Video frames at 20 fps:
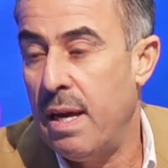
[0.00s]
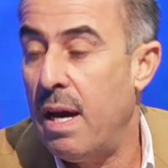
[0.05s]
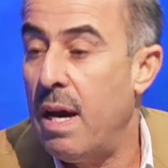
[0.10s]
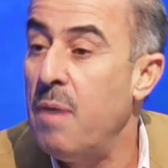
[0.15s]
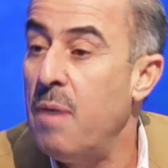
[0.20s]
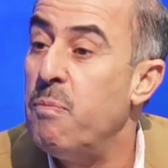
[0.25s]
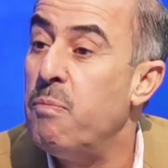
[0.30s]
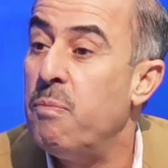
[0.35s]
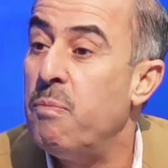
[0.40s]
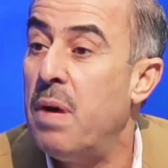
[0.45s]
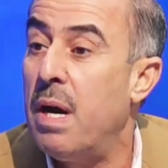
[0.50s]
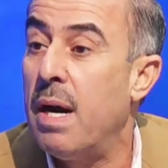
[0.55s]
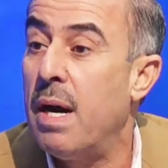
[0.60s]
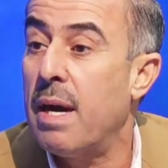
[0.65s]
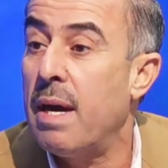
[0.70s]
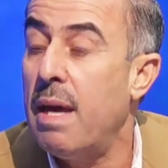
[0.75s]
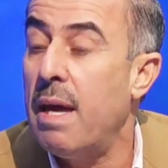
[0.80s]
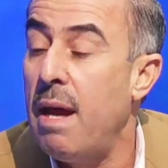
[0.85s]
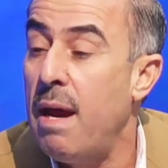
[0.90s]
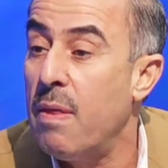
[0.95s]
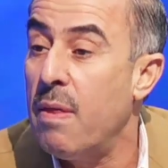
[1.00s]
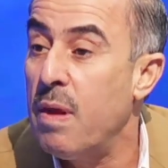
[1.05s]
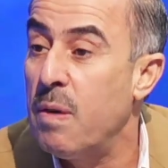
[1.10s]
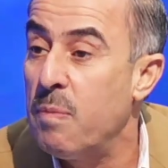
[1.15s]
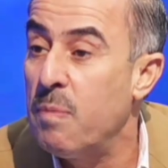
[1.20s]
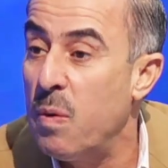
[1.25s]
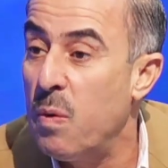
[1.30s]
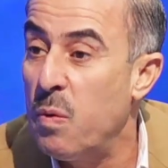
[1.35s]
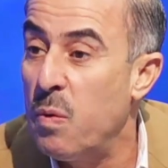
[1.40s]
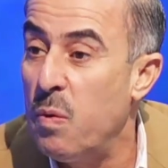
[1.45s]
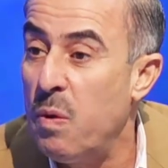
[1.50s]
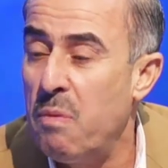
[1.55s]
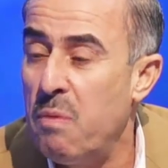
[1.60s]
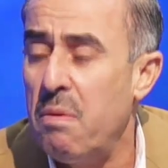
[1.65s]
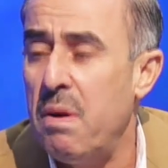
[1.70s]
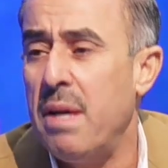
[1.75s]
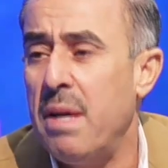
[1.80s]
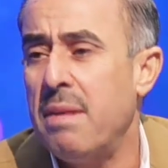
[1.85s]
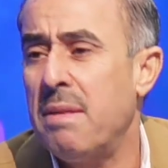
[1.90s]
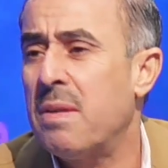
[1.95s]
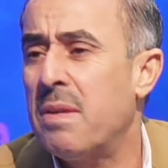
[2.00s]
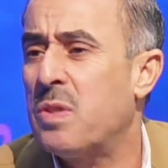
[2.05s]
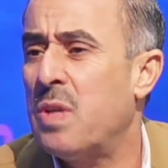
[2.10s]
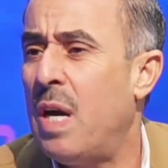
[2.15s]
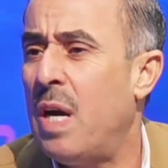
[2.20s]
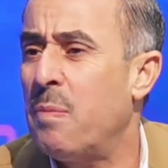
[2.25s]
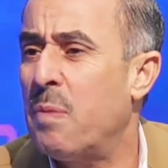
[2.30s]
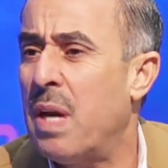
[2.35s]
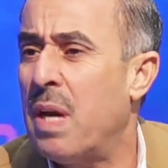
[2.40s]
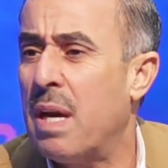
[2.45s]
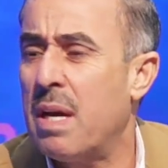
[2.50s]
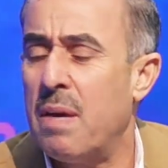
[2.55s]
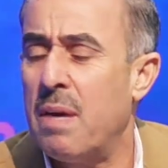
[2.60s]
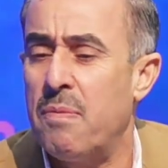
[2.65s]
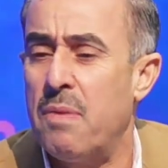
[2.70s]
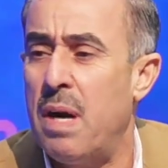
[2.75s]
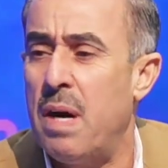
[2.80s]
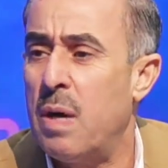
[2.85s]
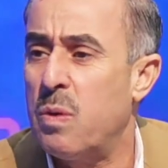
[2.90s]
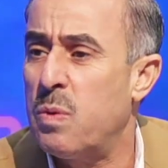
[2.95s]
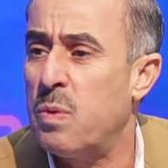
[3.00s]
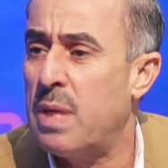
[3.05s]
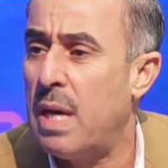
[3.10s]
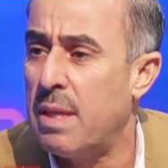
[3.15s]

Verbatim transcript: اما غير هذا الموضوع فترجع المناكفات طيب.